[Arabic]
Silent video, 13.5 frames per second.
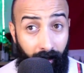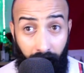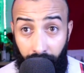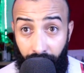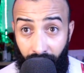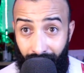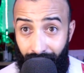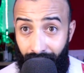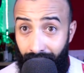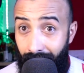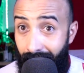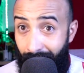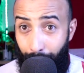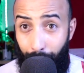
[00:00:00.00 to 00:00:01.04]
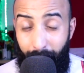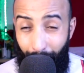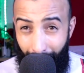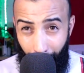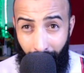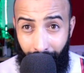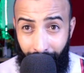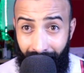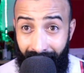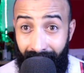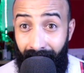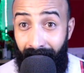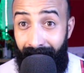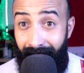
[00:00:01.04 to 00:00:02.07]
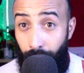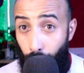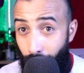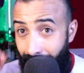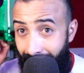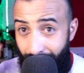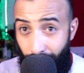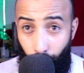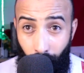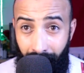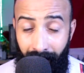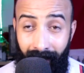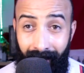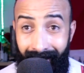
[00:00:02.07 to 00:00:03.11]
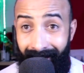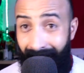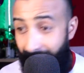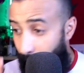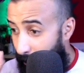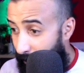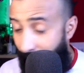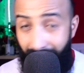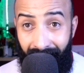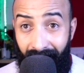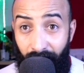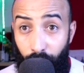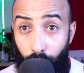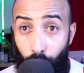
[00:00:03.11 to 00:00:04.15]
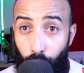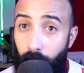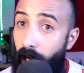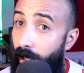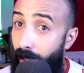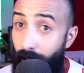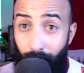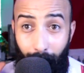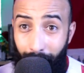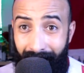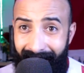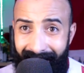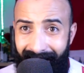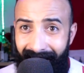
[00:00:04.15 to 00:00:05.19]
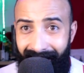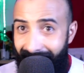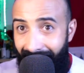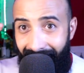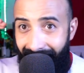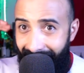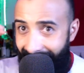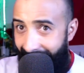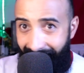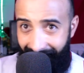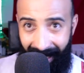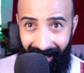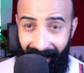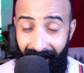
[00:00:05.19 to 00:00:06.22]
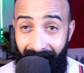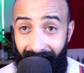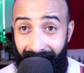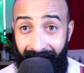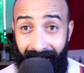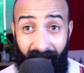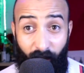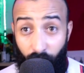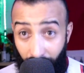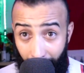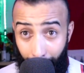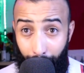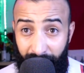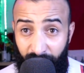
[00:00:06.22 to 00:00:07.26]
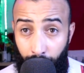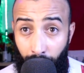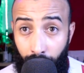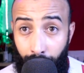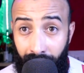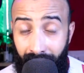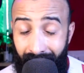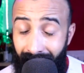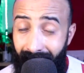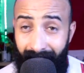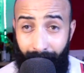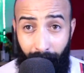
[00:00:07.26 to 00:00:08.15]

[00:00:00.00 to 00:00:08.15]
كيفاش خدمت مع المافيا الايطاليه وهاد ليستوار هادي غتبدا الحلقه الاولى ما غتسالي حتى نهار الحلقه الاخيره غنبارطاج معكم هاد لاشين اللي